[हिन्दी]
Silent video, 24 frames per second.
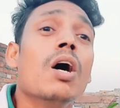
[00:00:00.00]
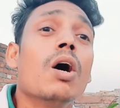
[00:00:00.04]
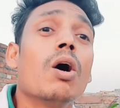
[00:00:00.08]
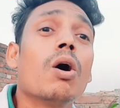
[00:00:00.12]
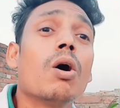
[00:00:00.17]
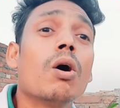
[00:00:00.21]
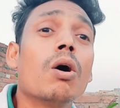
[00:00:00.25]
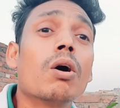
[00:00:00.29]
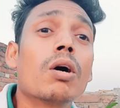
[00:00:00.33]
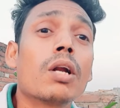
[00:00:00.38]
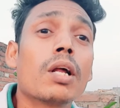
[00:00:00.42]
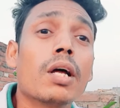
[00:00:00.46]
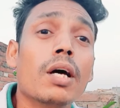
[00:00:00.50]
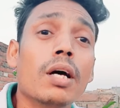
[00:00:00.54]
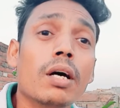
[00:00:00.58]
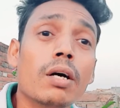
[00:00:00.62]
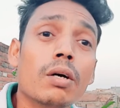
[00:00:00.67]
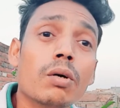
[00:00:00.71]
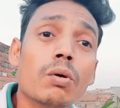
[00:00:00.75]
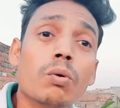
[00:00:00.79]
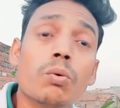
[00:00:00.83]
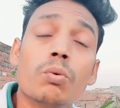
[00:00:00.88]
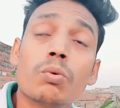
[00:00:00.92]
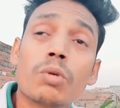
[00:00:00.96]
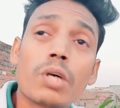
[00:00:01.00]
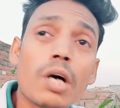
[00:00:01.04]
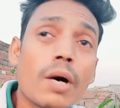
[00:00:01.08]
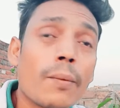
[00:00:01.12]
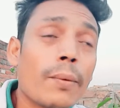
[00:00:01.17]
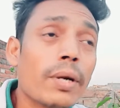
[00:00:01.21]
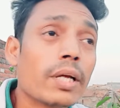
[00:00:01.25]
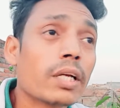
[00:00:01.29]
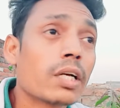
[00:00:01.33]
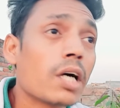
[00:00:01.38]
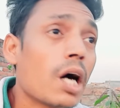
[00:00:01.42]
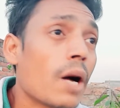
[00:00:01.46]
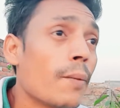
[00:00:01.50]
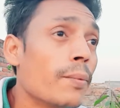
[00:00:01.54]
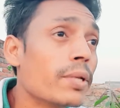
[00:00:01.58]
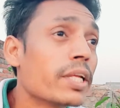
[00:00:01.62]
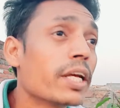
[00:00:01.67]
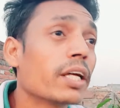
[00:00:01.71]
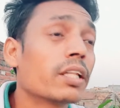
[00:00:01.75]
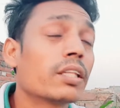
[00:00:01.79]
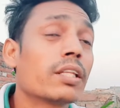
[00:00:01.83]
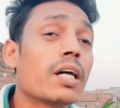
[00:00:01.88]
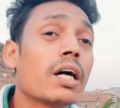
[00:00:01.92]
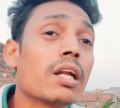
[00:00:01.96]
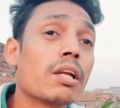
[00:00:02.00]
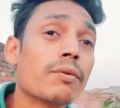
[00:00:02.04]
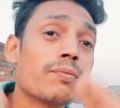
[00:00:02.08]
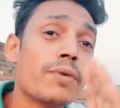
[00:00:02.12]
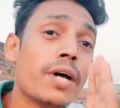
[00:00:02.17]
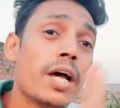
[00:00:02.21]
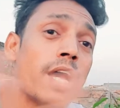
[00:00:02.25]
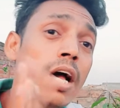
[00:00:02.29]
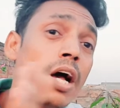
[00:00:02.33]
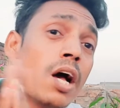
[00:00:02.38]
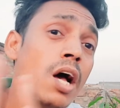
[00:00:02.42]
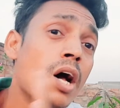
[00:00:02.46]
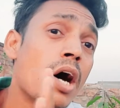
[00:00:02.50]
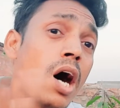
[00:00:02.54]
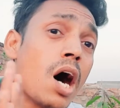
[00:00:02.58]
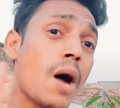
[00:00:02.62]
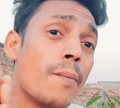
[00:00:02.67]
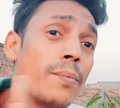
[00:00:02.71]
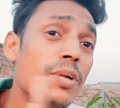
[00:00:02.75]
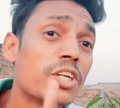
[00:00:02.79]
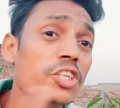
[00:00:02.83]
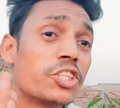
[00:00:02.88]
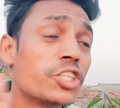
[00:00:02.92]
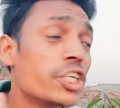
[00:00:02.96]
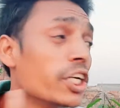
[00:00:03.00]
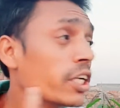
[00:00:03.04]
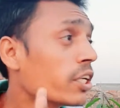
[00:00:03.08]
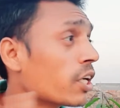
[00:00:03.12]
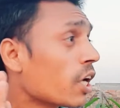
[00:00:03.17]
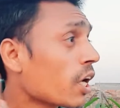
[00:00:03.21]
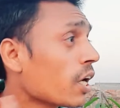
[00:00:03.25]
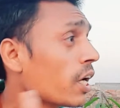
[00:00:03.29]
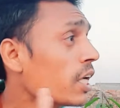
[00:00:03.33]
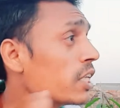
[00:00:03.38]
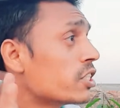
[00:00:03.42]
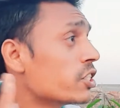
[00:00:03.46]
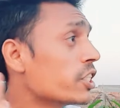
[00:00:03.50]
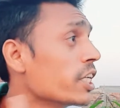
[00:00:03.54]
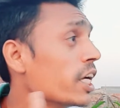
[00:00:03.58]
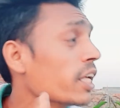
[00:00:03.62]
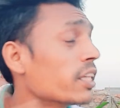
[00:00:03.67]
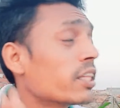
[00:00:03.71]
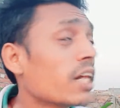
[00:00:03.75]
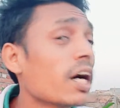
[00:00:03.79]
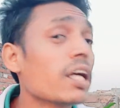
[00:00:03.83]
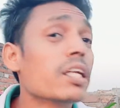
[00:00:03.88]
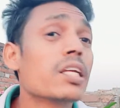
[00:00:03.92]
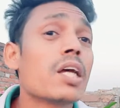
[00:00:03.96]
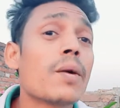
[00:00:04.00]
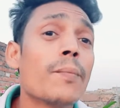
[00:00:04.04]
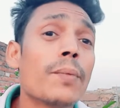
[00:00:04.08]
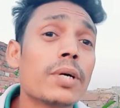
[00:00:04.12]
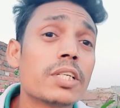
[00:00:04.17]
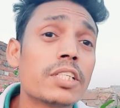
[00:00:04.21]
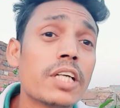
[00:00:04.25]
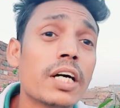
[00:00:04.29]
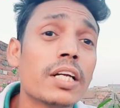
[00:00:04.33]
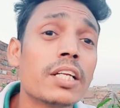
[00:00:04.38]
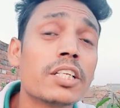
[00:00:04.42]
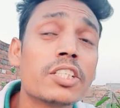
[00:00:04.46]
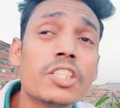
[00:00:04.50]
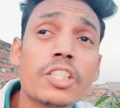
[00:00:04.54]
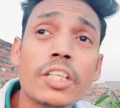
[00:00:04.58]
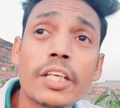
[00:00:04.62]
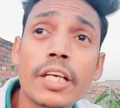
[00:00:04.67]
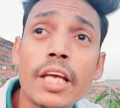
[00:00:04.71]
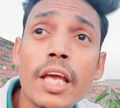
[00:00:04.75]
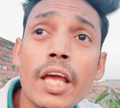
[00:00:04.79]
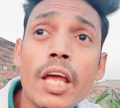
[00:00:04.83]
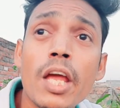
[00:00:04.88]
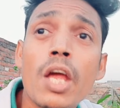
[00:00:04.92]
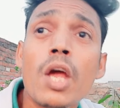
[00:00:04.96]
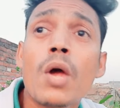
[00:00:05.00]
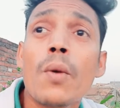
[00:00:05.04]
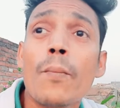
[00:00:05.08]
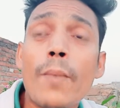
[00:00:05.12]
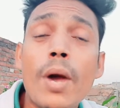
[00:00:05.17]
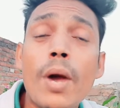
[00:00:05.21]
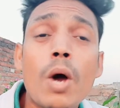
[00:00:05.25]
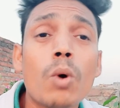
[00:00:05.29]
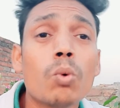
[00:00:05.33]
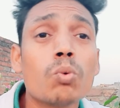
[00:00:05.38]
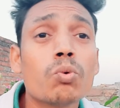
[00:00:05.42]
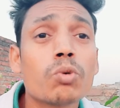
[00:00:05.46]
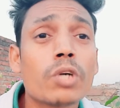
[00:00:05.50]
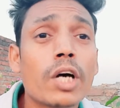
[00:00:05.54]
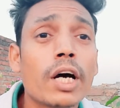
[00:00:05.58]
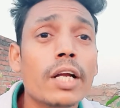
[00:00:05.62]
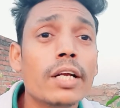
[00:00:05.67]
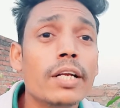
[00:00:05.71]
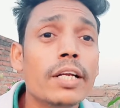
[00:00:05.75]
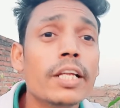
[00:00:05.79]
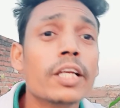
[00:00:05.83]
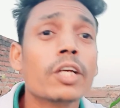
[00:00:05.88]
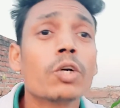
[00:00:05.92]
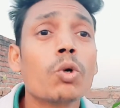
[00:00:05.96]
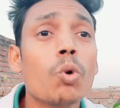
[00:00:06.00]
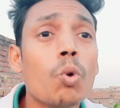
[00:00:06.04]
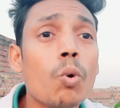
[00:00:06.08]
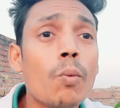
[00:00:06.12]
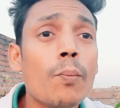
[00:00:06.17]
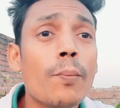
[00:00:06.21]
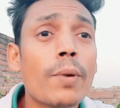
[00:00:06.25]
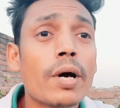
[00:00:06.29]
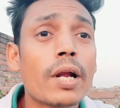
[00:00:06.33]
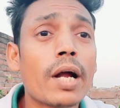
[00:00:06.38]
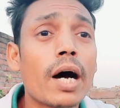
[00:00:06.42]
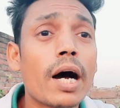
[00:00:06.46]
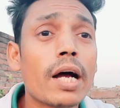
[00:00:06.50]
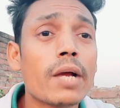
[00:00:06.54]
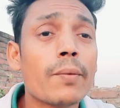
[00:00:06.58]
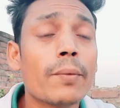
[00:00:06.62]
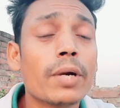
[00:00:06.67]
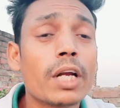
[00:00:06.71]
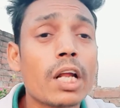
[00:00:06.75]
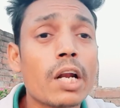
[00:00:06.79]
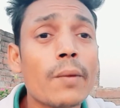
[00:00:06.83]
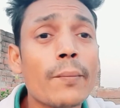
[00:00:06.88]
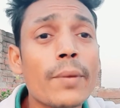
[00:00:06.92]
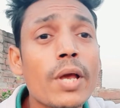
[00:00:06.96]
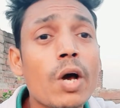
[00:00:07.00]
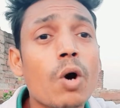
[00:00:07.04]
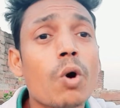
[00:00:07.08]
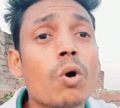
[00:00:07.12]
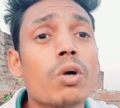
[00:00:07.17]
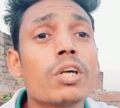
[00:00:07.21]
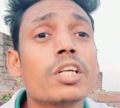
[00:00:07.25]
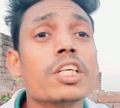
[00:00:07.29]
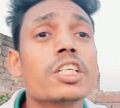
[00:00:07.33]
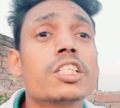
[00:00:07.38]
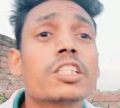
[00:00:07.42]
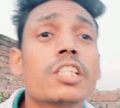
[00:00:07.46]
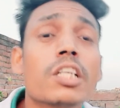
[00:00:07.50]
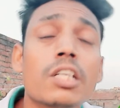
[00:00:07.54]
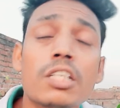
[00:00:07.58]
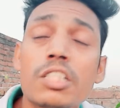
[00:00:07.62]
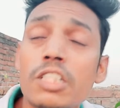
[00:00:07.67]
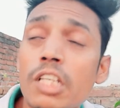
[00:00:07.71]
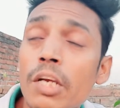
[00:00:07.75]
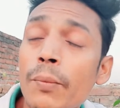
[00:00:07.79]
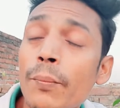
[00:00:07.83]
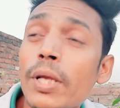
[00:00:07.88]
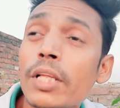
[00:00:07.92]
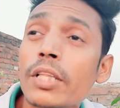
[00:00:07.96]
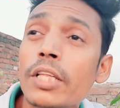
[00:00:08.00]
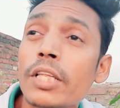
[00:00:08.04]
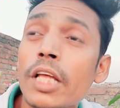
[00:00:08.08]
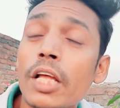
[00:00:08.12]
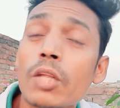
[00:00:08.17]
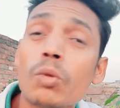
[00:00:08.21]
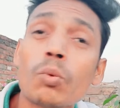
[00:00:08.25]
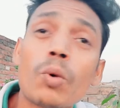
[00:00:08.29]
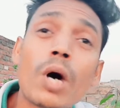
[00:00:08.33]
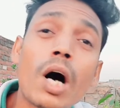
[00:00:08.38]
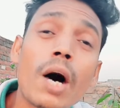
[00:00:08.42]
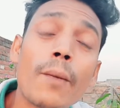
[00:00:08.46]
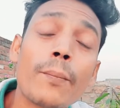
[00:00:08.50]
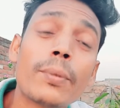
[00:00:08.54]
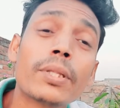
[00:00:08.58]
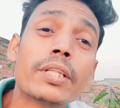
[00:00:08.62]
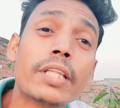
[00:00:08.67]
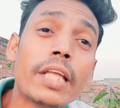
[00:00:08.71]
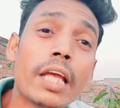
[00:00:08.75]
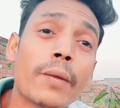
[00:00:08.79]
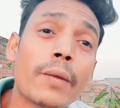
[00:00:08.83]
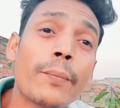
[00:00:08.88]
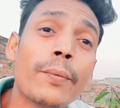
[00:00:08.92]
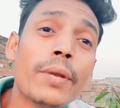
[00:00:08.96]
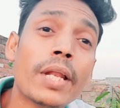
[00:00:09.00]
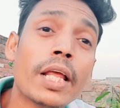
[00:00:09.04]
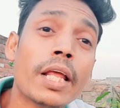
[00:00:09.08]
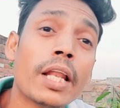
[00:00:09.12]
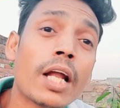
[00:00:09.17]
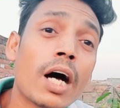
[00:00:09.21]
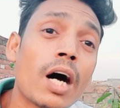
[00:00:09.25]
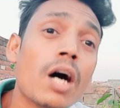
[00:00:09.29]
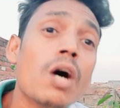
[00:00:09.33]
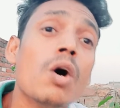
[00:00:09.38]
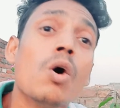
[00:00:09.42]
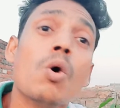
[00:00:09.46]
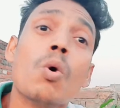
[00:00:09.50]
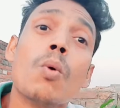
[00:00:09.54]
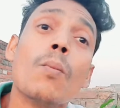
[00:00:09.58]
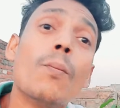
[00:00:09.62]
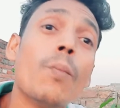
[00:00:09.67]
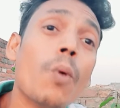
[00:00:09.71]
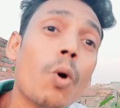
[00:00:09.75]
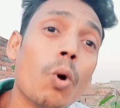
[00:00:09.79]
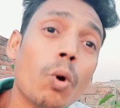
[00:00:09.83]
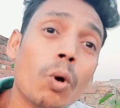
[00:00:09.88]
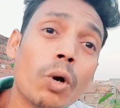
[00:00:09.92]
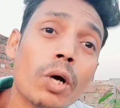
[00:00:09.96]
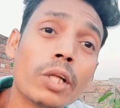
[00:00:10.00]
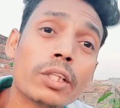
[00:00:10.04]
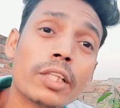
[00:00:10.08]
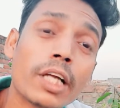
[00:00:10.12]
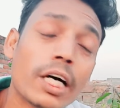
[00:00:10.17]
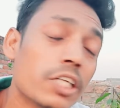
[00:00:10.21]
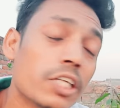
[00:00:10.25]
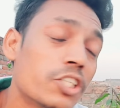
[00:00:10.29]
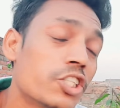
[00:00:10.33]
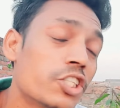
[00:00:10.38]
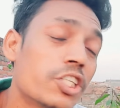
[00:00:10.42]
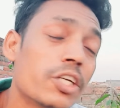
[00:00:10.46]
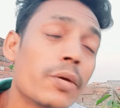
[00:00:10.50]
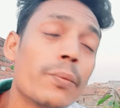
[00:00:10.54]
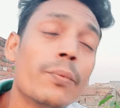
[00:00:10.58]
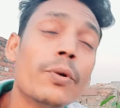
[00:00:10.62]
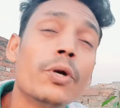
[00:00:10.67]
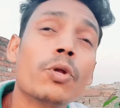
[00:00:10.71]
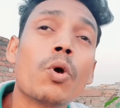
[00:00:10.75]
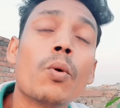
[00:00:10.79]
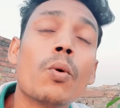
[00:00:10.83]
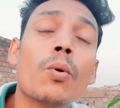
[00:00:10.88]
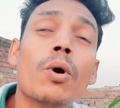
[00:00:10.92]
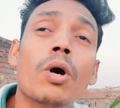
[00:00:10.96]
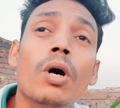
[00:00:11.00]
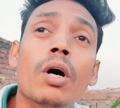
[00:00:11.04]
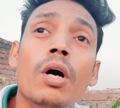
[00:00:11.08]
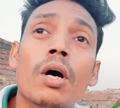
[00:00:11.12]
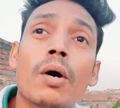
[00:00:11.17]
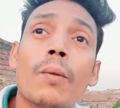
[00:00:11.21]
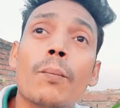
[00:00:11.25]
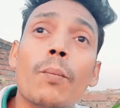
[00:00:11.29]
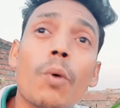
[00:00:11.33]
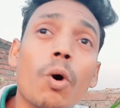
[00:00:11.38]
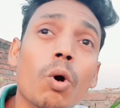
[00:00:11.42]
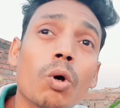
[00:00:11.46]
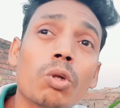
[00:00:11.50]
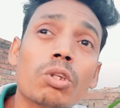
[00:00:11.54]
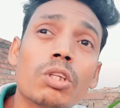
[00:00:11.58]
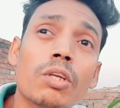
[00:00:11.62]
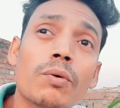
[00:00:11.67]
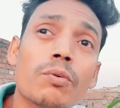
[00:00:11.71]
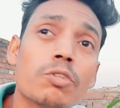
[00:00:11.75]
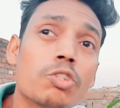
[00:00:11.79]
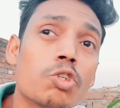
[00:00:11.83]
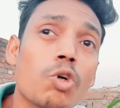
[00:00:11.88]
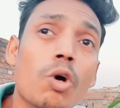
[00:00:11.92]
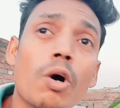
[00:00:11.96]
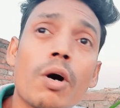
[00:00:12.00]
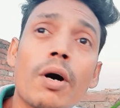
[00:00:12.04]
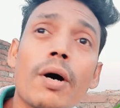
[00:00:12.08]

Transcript: और उनका भाई काबिलियत तारीफ़ है अप्रिशिएट करना चाहिए तालियां बजानी चाहिए मैं उनका लिंक ऊपर आई बटन में और डिस्क्रिप्शन में दे दूँगा आप देख भी लेना बहुत अच्छी वीडियो बहुत जो